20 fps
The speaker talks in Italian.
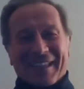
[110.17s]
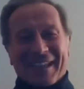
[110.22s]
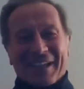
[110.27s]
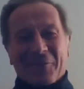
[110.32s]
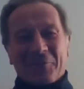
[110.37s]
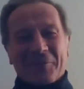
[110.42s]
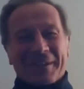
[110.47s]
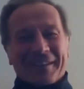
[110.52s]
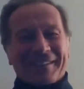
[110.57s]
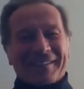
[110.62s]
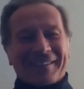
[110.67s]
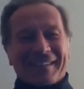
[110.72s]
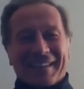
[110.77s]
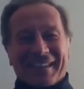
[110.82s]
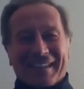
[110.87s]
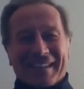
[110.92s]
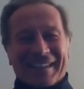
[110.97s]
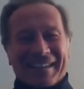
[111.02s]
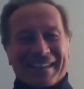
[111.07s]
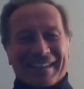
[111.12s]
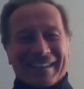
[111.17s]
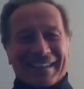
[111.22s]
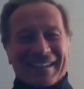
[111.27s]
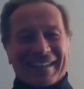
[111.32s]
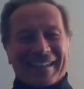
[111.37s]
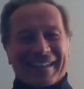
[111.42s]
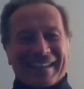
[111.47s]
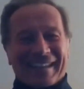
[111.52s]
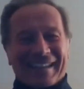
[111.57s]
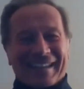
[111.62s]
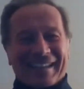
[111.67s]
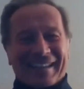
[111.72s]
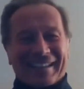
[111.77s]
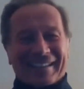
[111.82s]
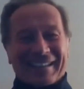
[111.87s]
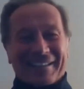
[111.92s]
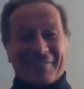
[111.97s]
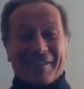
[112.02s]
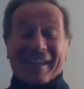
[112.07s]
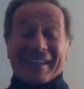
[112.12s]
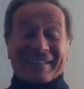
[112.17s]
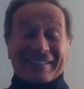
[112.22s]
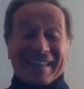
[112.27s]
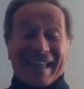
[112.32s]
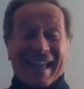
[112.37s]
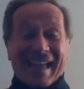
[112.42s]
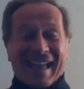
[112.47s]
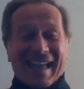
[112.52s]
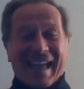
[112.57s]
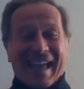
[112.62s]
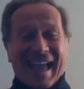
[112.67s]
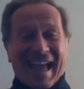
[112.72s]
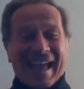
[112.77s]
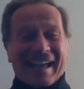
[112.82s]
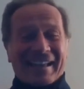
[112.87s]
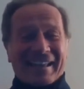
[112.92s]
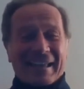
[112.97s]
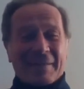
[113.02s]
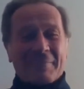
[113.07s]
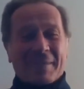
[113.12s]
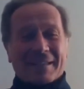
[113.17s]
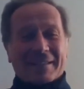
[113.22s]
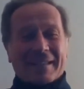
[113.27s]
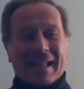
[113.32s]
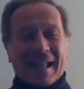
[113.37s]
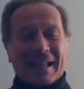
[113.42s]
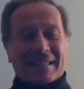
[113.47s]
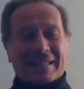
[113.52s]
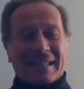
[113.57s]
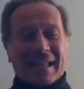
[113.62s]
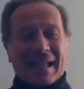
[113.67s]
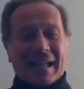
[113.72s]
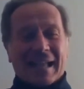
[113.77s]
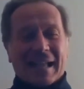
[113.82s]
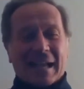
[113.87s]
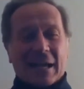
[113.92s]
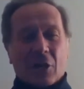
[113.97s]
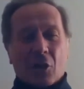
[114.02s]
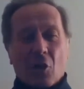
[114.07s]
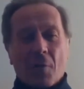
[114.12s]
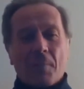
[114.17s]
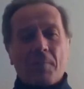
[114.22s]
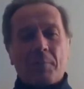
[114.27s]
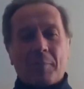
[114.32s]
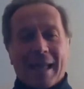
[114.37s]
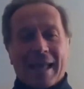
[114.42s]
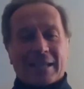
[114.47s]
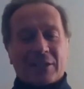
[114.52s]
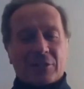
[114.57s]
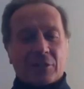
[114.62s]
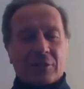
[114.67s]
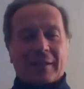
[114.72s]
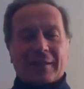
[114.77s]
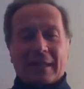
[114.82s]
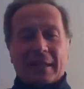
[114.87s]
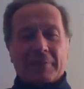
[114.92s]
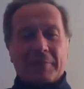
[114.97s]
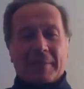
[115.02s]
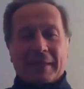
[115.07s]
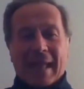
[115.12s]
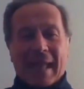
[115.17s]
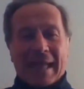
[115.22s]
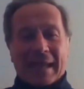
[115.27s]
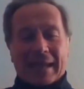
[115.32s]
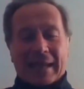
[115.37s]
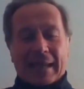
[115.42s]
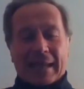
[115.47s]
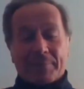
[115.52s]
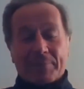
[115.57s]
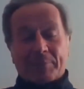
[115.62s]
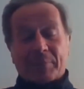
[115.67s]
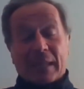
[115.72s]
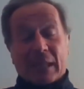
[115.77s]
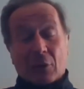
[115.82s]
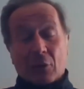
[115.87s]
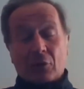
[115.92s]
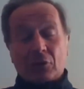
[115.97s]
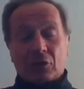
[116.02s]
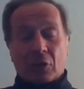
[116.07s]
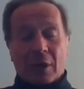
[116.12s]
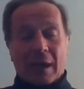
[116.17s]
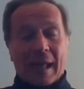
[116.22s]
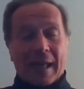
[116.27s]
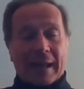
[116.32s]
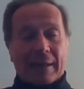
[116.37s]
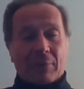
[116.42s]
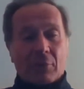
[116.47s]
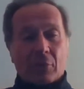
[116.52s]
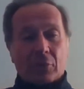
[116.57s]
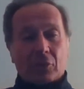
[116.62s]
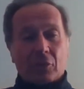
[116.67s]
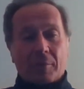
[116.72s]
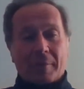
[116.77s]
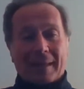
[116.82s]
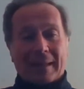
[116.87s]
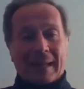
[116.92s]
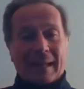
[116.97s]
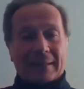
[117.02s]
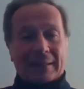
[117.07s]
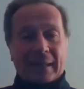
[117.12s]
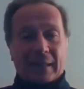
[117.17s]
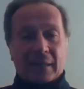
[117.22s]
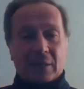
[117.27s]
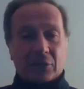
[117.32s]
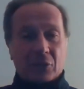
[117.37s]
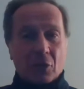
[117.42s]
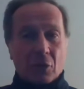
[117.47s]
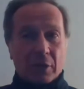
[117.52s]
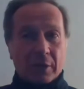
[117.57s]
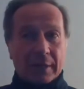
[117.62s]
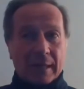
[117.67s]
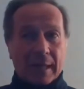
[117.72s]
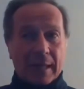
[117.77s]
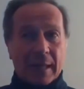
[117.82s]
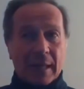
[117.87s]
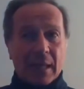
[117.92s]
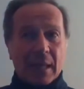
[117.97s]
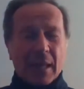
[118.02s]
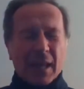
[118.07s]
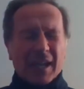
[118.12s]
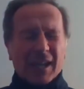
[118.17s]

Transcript: e quindi diventa anche abbastanza complesso determinare e controllare molto bene la traiettoria.